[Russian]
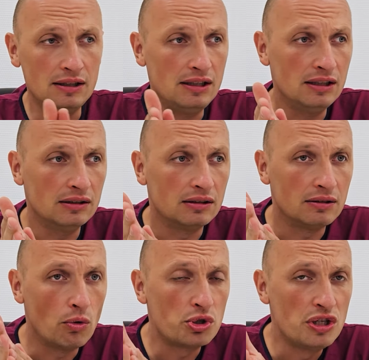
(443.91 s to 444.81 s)
И
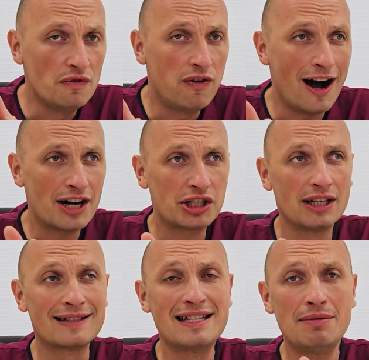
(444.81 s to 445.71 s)
очень
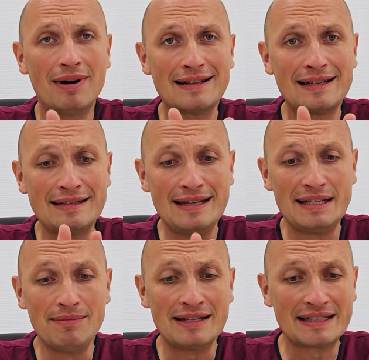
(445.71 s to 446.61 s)
важно заниматься с
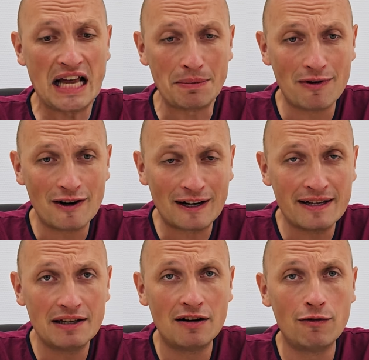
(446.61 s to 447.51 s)
детьми с самого
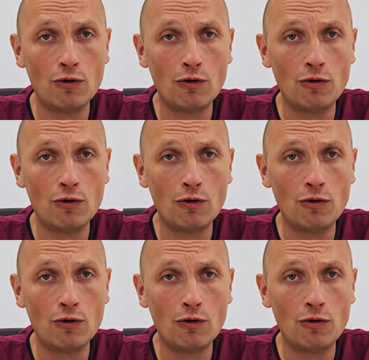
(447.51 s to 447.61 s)
раннего